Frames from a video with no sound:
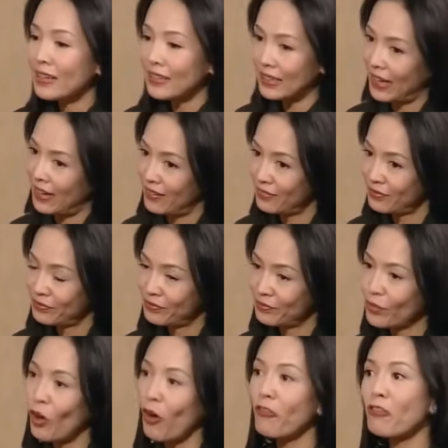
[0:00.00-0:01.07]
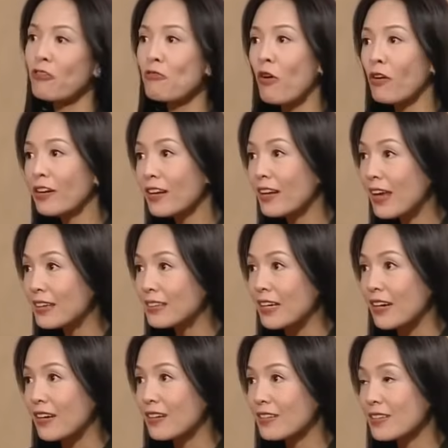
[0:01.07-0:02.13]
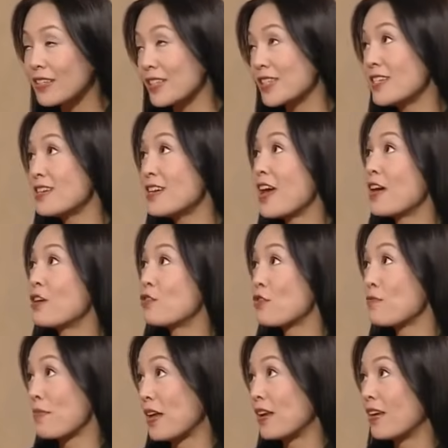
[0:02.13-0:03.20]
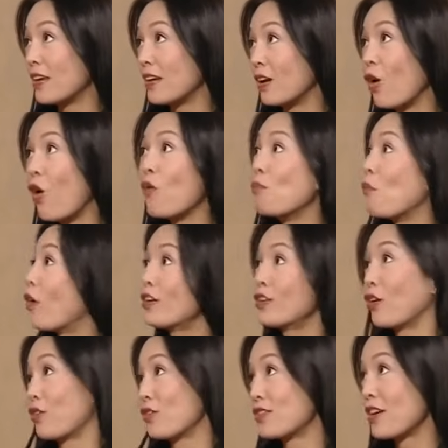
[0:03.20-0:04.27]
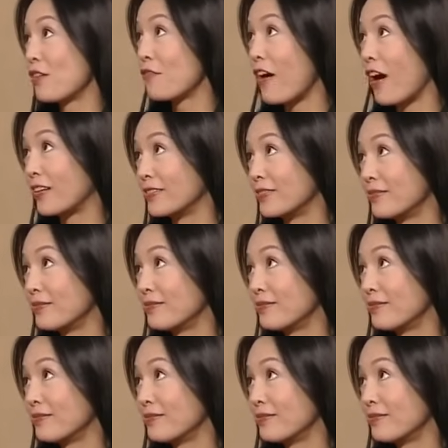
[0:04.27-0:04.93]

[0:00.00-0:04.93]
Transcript: Nè, lá thư cảnh cáo đó là của CK gửi cho anh. Tôi không thể thay ảnh rút lại.